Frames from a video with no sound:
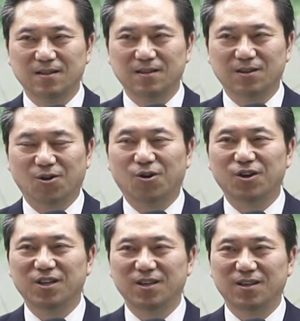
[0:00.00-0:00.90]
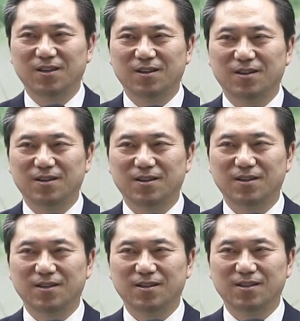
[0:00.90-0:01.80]
거의
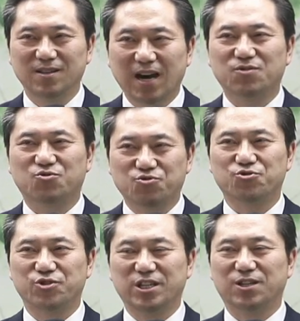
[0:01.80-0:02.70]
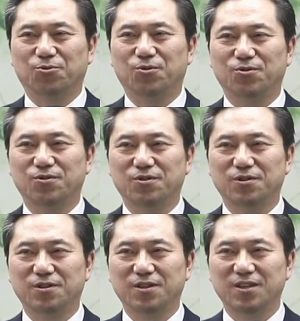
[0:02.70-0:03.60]
약 수준이고
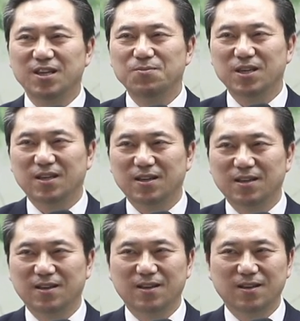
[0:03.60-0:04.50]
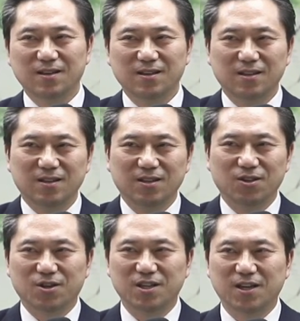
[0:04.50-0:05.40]
이미
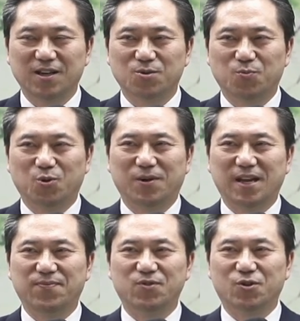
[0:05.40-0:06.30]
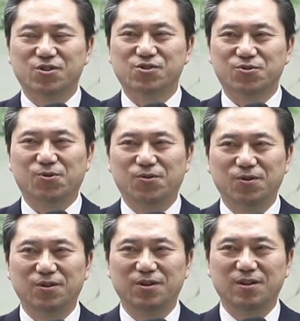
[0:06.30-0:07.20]
여기에서 뽑아낸
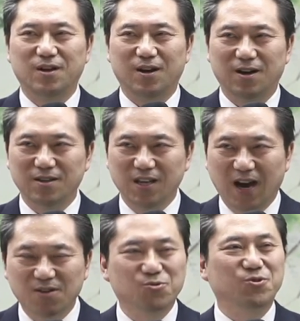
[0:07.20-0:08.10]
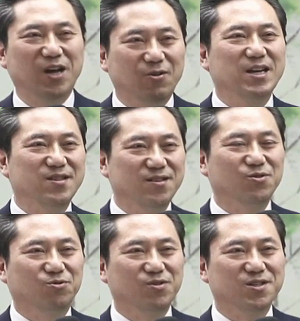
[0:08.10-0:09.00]
것으로 아, 약으로 나와 있는
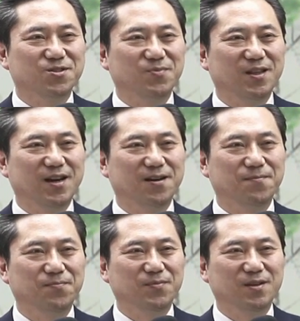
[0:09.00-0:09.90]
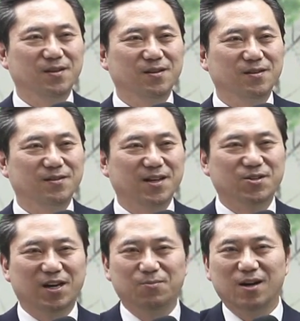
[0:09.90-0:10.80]
것도 있습니다.
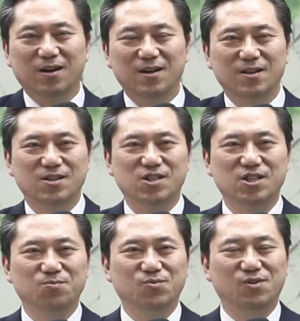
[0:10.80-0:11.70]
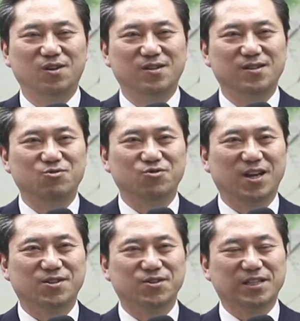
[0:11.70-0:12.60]
그래서 아마 식물들
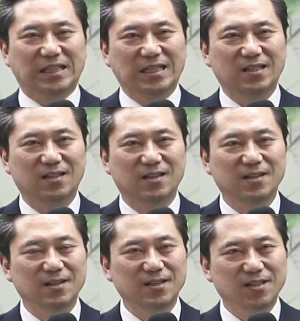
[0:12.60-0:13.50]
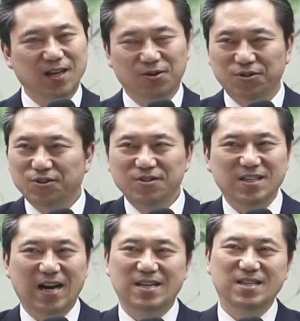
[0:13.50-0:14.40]
중에서는 이게 어떤
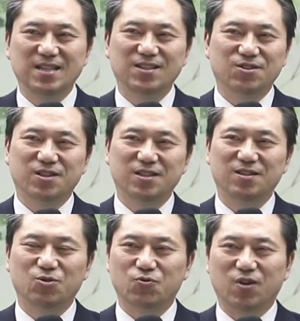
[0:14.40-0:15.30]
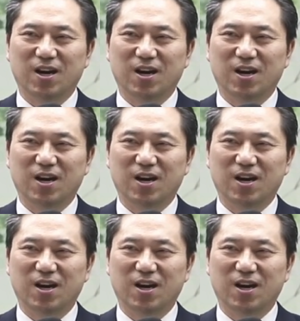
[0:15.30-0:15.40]
양리적인 효과가